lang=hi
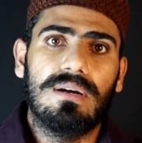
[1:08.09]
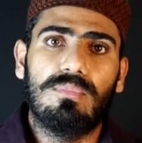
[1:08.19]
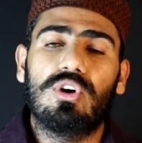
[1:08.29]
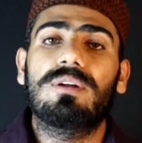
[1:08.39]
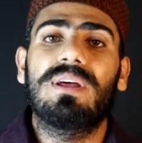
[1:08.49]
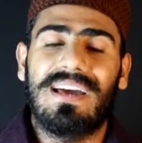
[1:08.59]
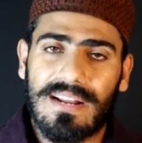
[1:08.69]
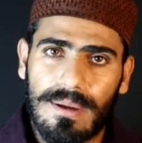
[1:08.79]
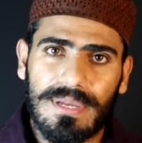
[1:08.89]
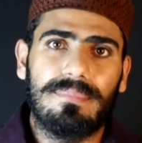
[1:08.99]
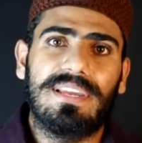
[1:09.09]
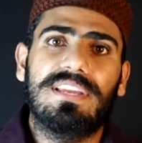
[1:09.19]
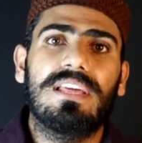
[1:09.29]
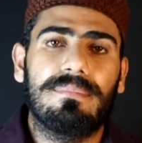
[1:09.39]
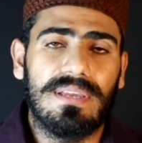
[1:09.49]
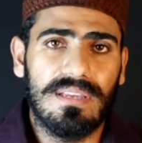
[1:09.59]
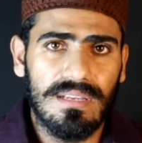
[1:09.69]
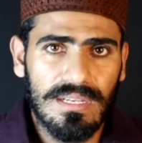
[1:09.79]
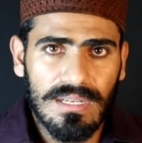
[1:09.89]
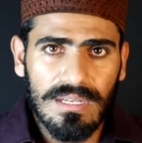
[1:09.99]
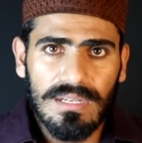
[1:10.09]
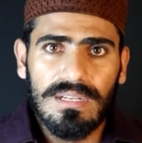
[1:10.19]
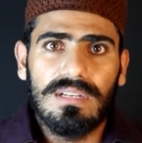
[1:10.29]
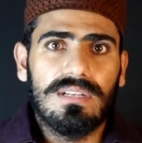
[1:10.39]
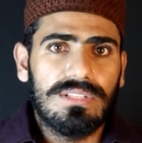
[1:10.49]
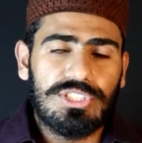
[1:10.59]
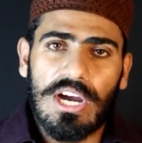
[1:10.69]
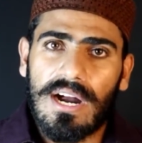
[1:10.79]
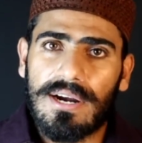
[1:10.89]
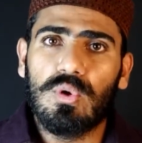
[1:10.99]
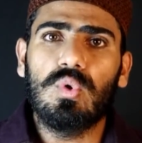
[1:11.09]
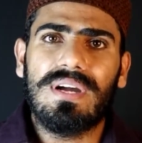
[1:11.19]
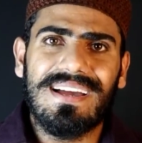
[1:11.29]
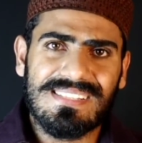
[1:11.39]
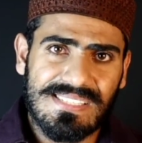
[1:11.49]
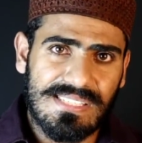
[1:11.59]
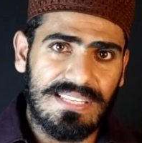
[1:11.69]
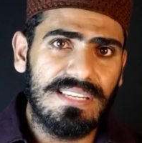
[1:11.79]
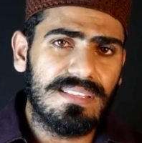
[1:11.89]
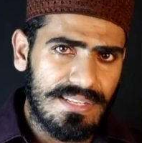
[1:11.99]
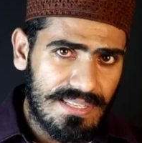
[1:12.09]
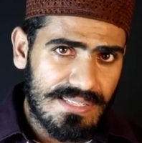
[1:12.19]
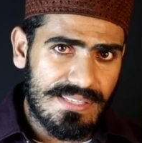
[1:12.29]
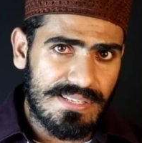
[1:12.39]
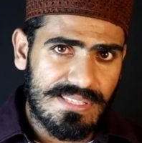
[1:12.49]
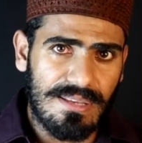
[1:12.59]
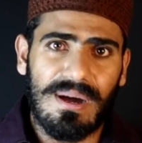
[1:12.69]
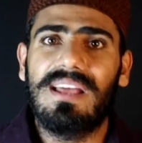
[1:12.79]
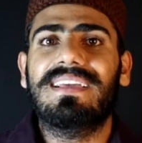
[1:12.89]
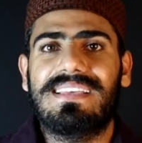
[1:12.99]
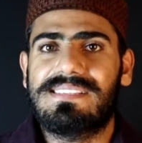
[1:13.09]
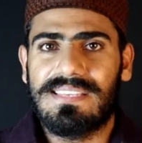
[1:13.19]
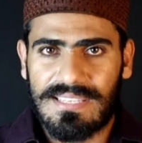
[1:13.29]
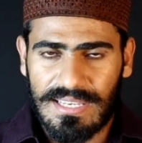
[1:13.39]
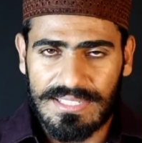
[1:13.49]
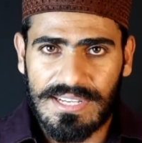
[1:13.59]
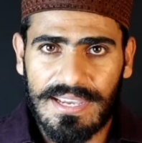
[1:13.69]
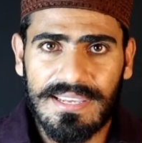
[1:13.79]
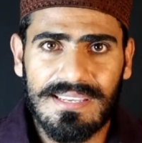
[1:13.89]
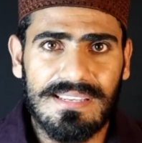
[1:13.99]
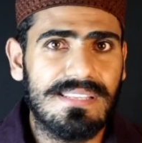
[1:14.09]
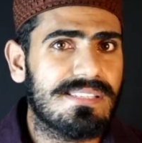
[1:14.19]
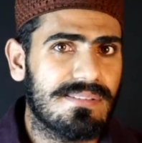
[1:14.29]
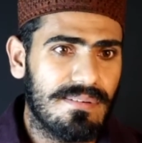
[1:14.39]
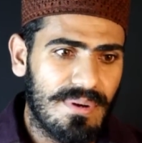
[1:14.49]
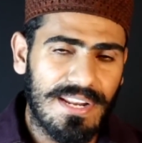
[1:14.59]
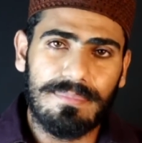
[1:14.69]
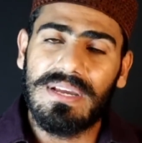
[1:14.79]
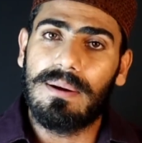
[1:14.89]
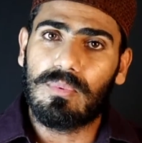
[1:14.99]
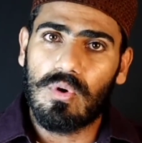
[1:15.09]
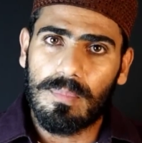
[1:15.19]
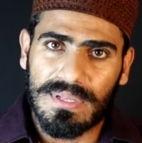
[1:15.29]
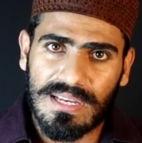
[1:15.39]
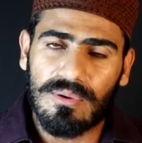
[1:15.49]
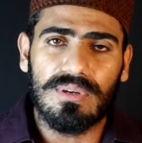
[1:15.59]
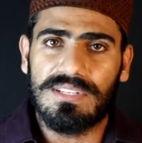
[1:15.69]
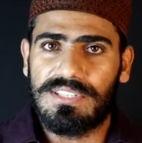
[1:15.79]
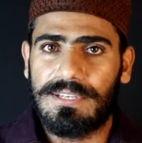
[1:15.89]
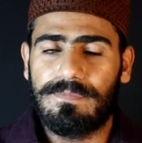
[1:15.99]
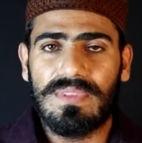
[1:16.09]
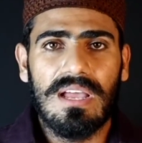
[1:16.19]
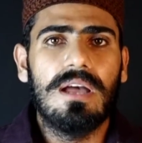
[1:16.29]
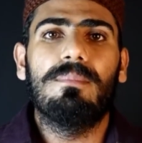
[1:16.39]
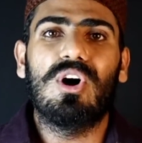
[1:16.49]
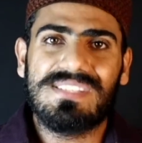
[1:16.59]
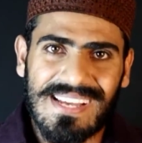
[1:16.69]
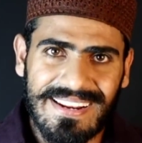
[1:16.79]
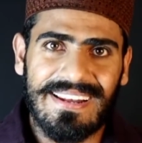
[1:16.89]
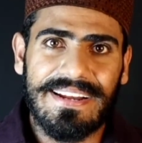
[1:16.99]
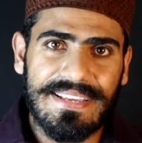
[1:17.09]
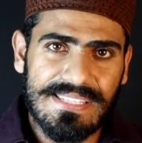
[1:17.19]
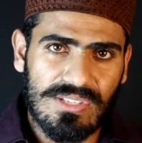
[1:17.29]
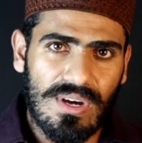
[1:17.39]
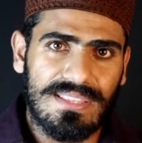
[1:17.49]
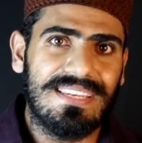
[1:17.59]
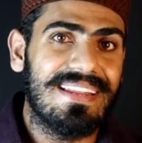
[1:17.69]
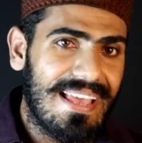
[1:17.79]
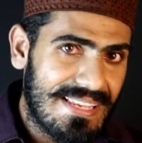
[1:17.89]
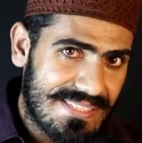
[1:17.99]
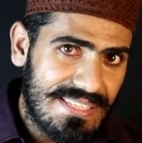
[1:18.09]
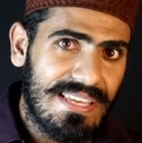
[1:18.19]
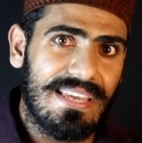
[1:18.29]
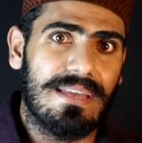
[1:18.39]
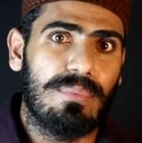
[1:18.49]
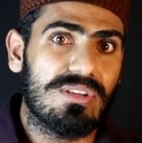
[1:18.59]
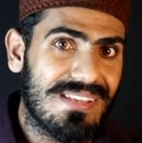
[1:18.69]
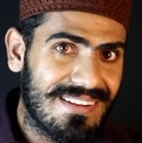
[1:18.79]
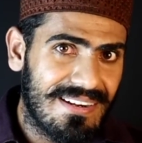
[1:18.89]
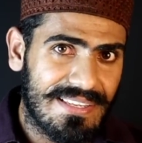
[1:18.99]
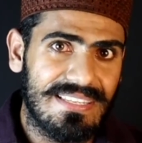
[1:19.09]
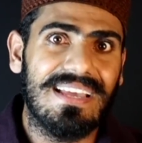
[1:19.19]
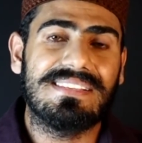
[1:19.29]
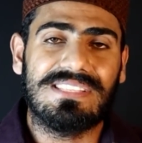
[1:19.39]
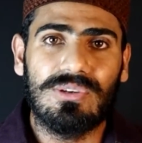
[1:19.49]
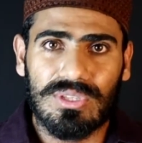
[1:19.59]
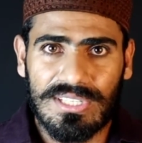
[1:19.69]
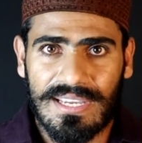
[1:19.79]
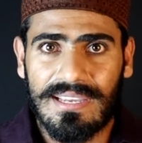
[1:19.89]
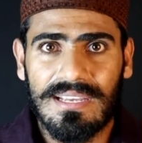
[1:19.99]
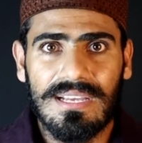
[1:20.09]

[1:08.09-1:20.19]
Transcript: मुहर्रम हराम के महीने में झाड़ू का सही तरीके से इस्तेमाल कैसे किया जाए इस बारे में आपको पता होना चाहिए बहुत सारी लेडीज़ खातन ऐसी हैं बहुत सारी लड़कियां ऐसी होती हैं